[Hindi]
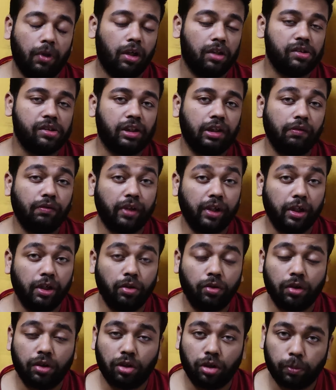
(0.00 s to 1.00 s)
आज की
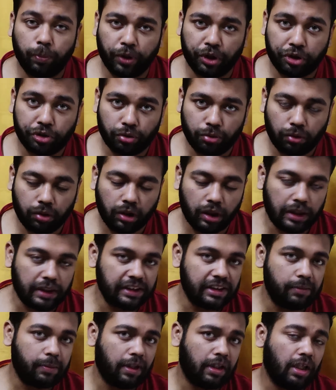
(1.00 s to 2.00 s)
वीडियो का टॉपिक शुरू करने
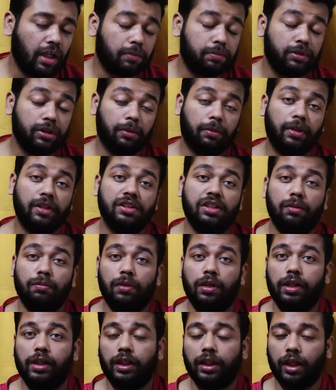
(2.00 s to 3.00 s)
से पहले आप सबके
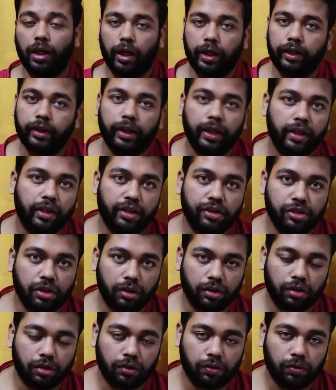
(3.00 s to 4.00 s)
सामने एक लाइन कहना
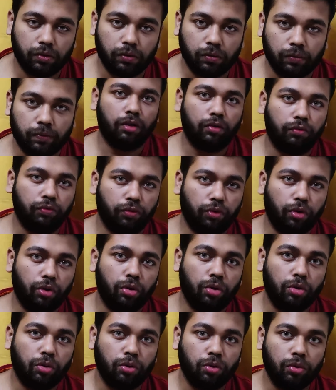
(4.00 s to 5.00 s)
चाहता हूँ वो
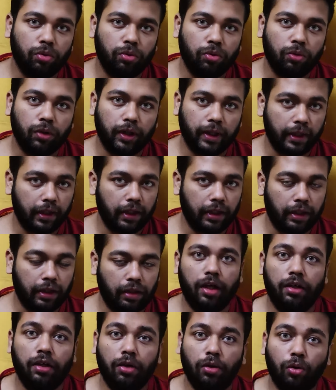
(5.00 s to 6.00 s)
टू किल
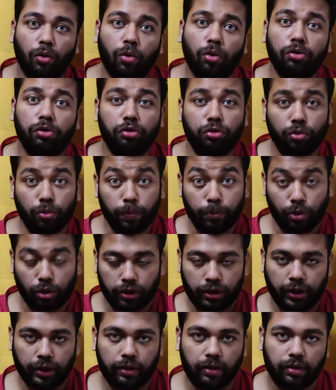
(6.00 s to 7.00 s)
एंड ओथ टू
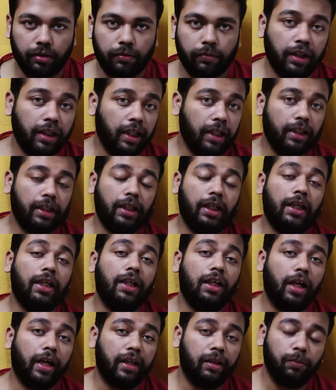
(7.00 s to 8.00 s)
प्रोटेक्ट देखिए ये
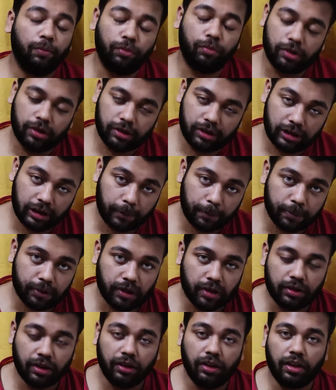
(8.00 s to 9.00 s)
लाइन मुझे
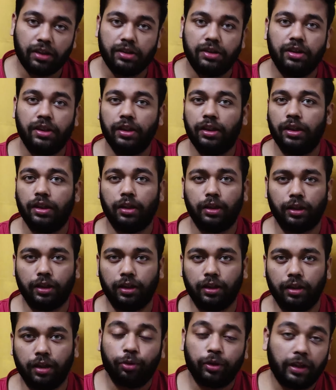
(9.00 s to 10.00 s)
सबसे ज्यादा अच्छी लगी
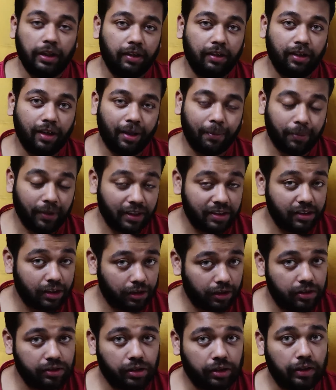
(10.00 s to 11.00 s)
तो देखिए आप ये
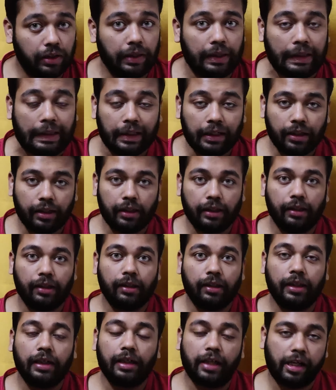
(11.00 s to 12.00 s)
जानना चाहते हैं कि
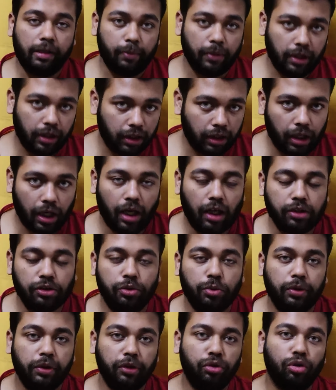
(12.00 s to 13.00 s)
ये लाइन मैंने कहा
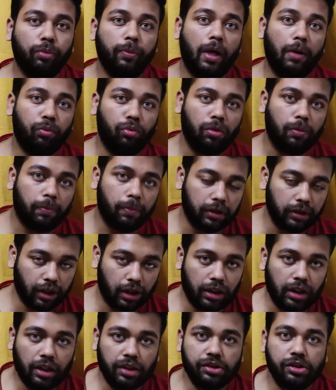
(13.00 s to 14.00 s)
सुनी तो मैं आपको
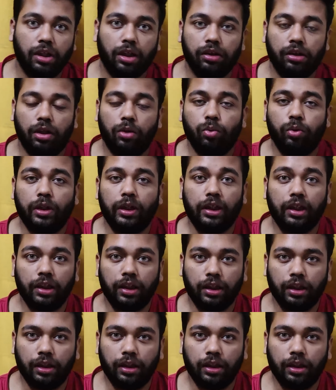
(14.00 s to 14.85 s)
बताना चाहता हूँ कि